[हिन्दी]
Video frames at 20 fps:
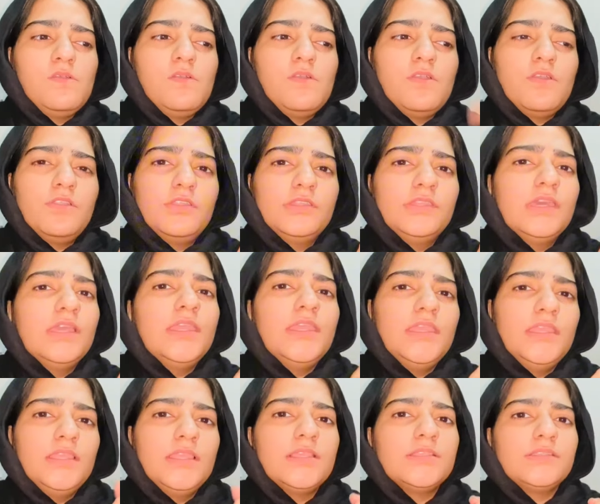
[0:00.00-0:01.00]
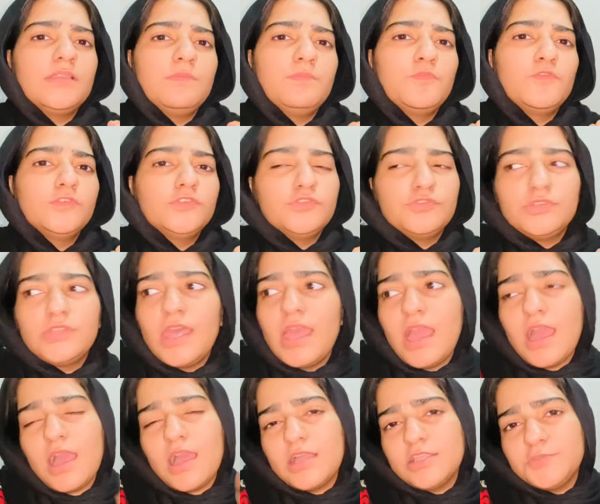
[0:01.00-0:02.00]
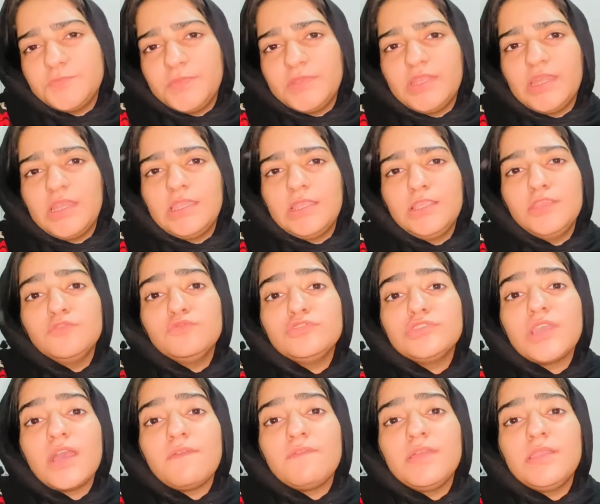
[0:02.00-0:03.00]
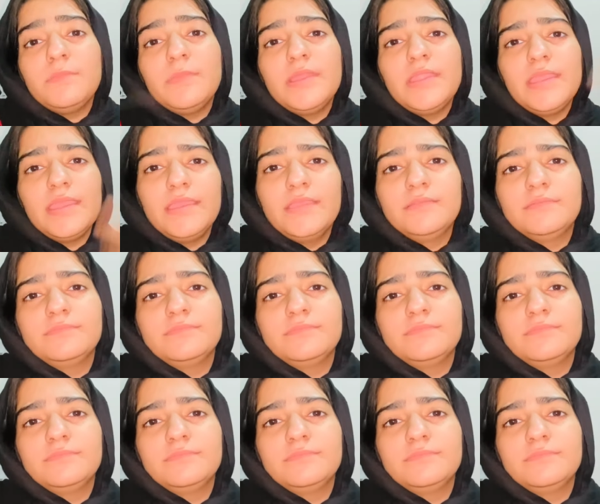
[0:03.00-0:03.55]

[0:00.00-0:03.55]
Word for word: और दही ये सब कुछ होता है आज पता नहीं क्यों चावल बने